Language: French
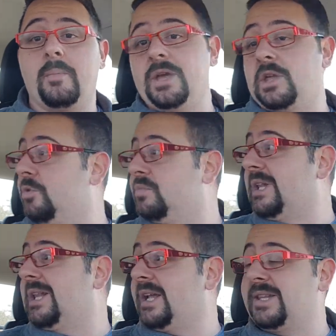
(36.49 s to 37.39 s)
pas quelques
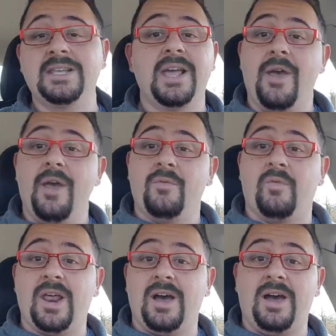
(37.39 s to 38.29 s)
petites tradis.
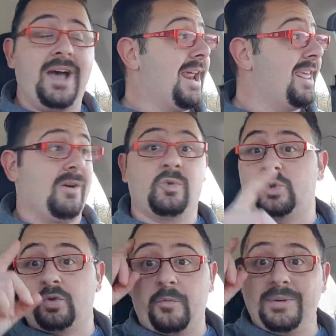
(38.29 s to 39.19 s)
Voilà, allez, on se
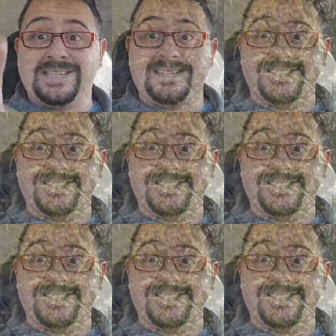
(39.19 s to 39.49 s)
retrouve au PZ